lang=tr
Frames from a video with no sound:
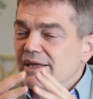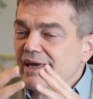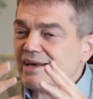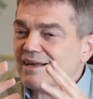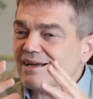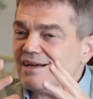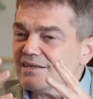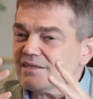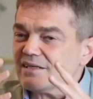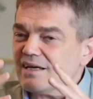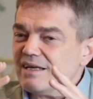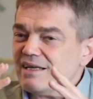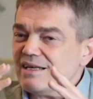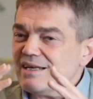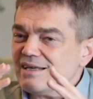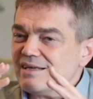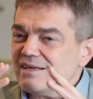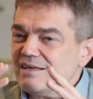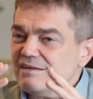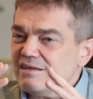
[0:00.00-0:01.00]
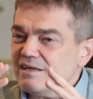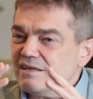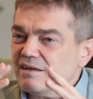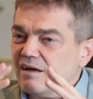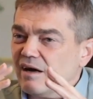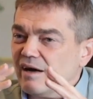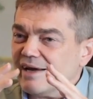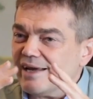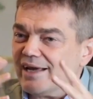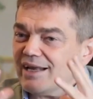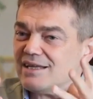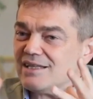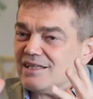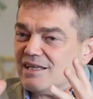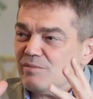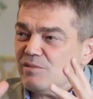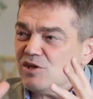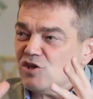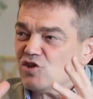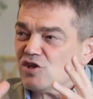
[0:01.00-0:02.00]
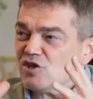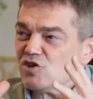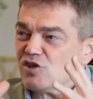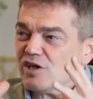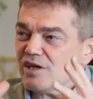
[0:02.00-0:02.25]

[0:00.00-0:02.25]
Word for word: Yani Gazali ile Kindi'nin hayal edemeyeceği